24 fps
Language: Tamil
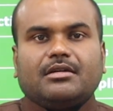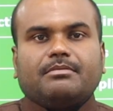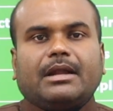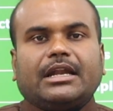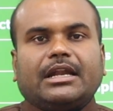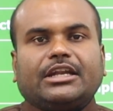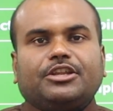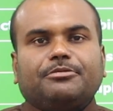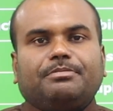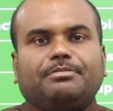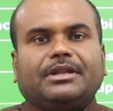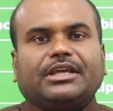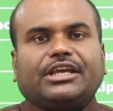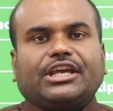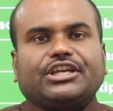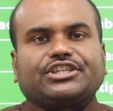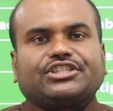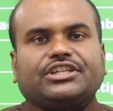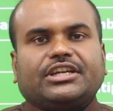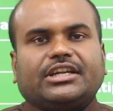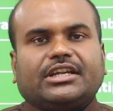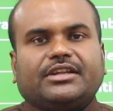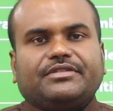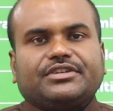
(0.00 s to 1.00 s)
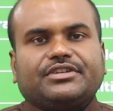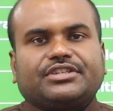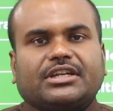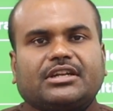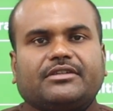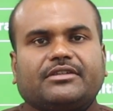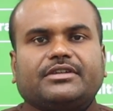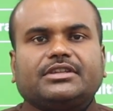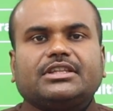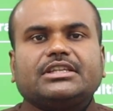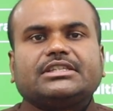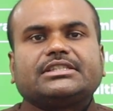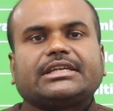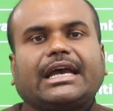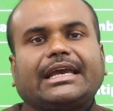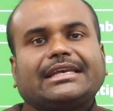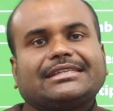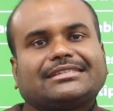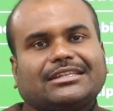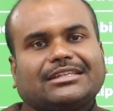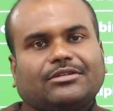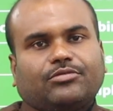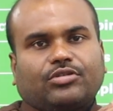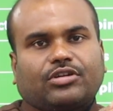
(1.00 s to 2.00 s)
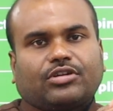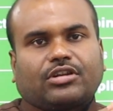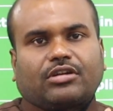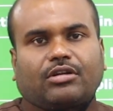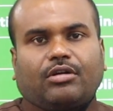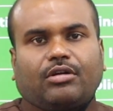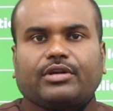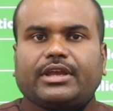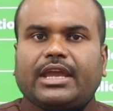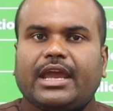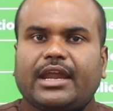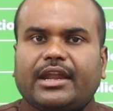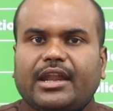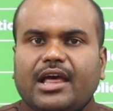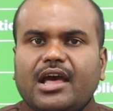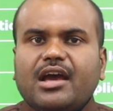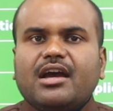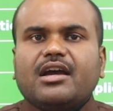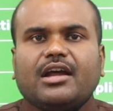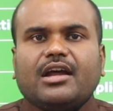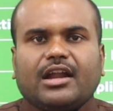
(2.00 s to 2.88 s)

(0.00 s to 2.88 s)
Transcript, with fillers: மல்டிப்ளிகேஷன் டிவிஷனை வந்து சாய்ஸில் விட்டுறோம் ஏன்னா